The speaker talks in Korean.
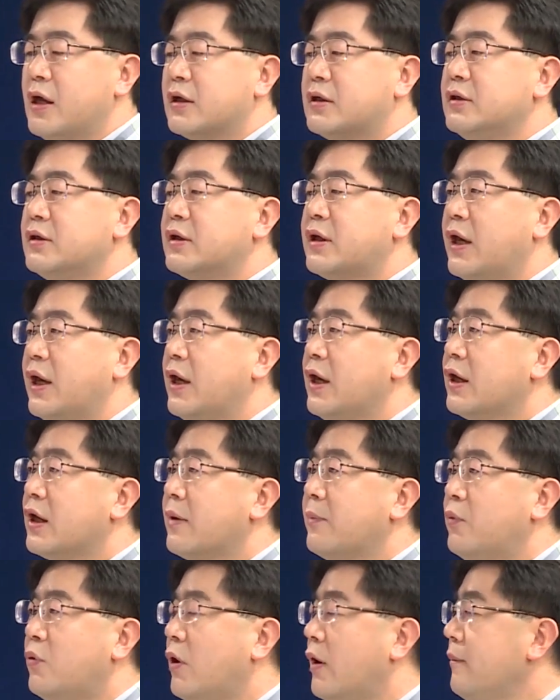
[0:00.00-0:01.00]
그
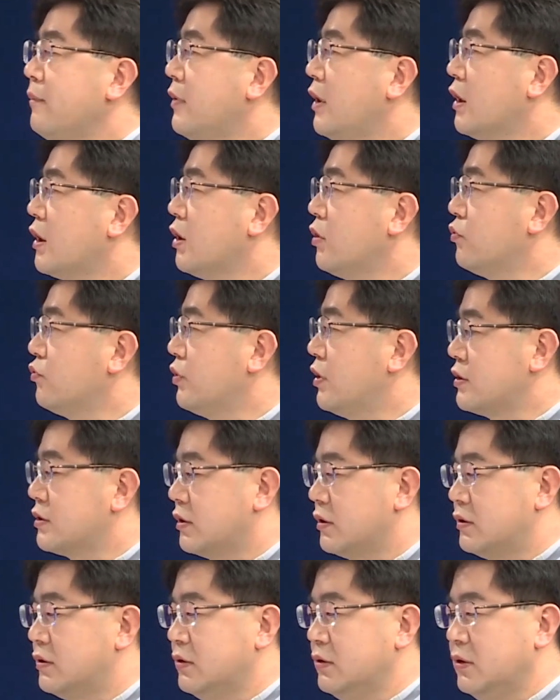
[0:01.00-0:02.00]
계획에 포함되기
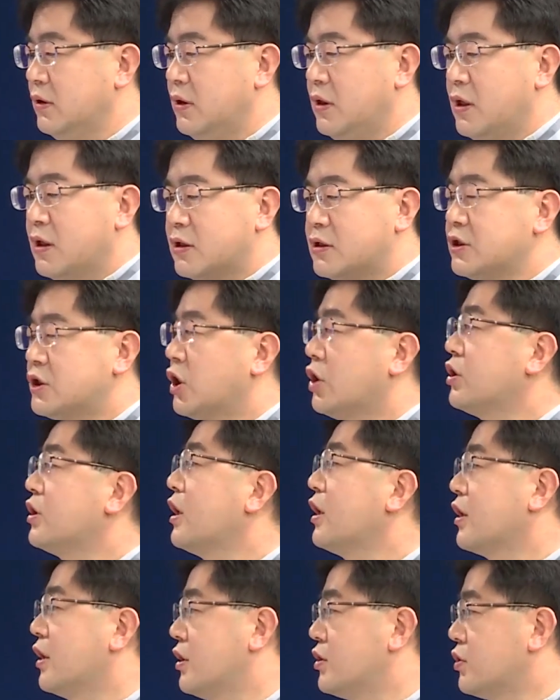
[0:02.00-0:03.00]
위해서는 그 전
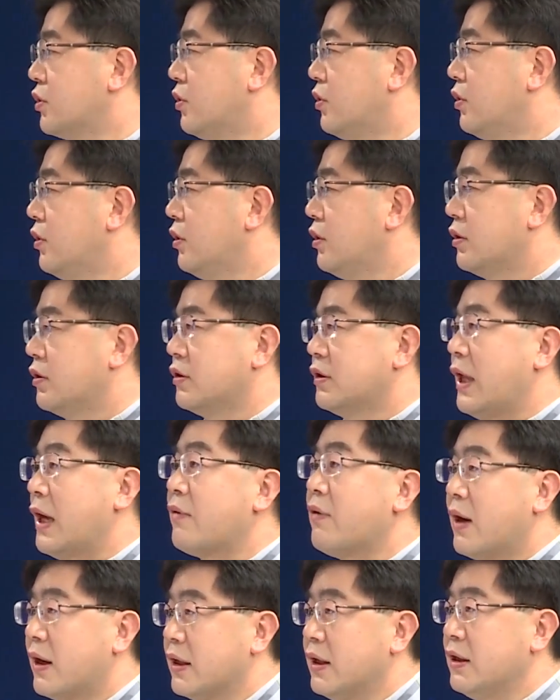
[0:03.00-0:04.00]
단계죠. 네. 그
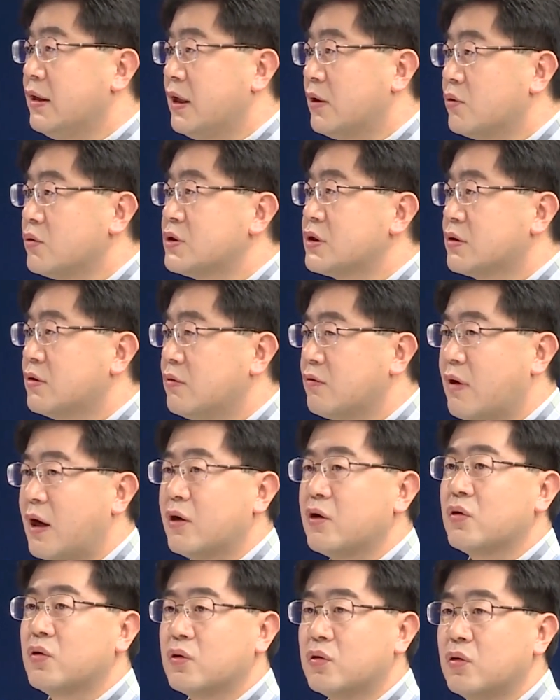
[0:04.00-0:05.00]
대광이 대도시권
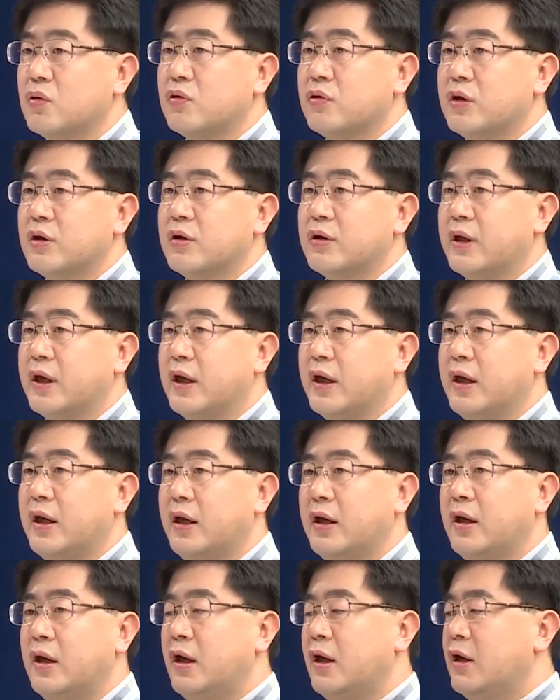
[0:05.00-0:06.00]

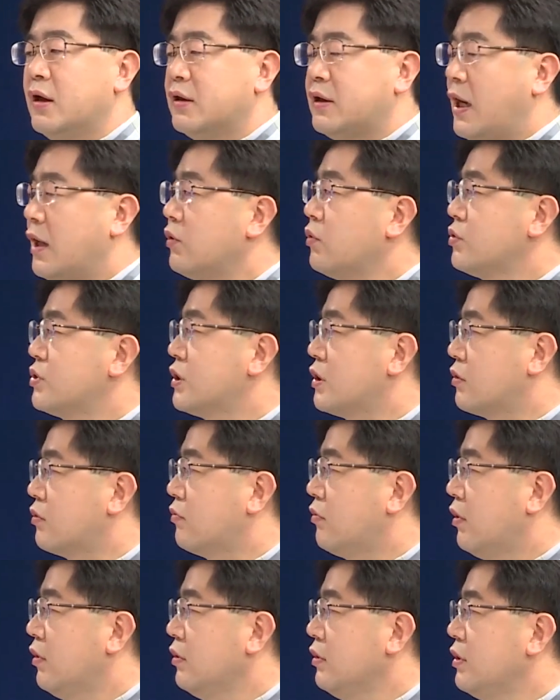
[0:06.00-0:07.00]
광역교통위원회의
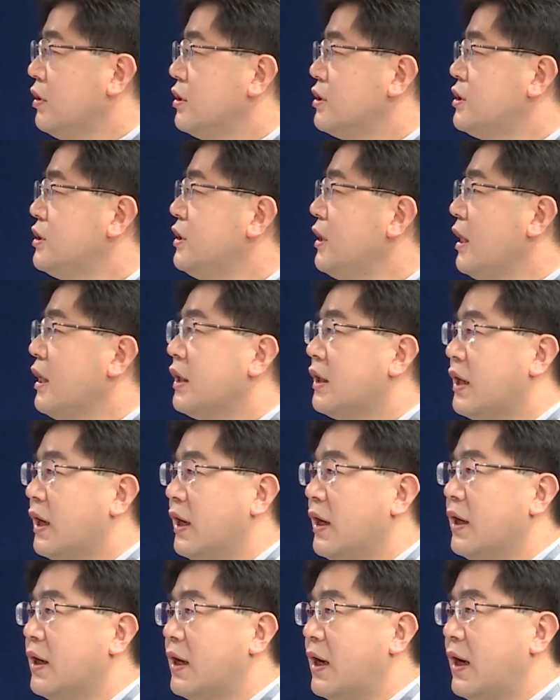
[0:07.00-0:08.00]
대도시권 시행
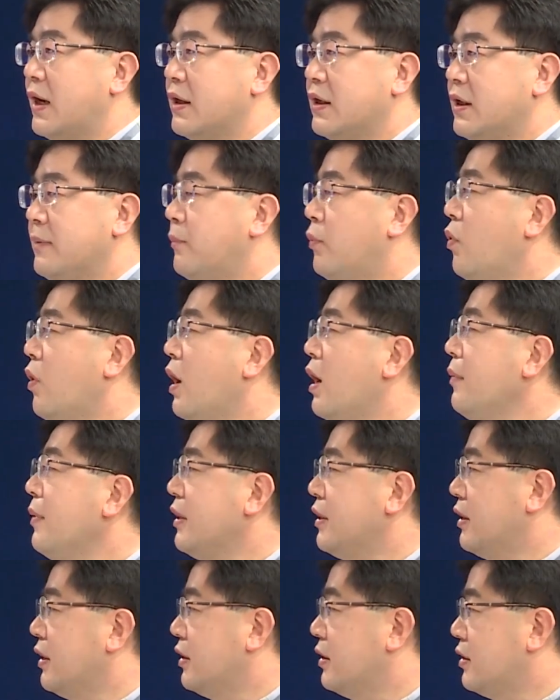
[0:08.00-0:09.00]
계획 이
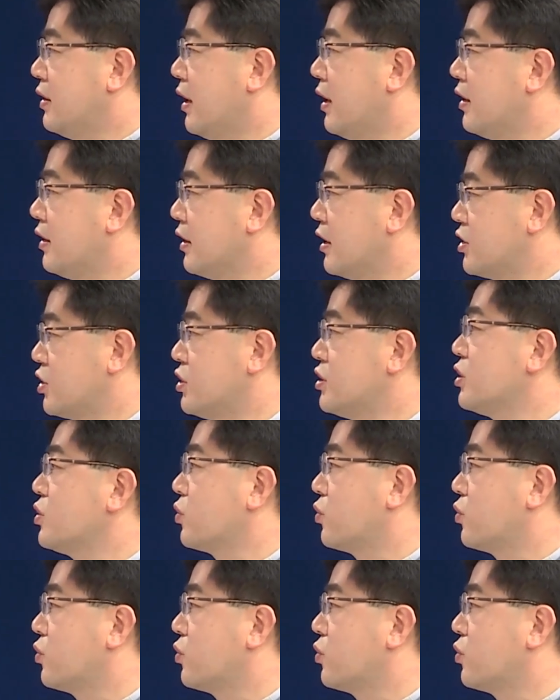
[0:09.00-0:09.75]
포함이 되는 게 전제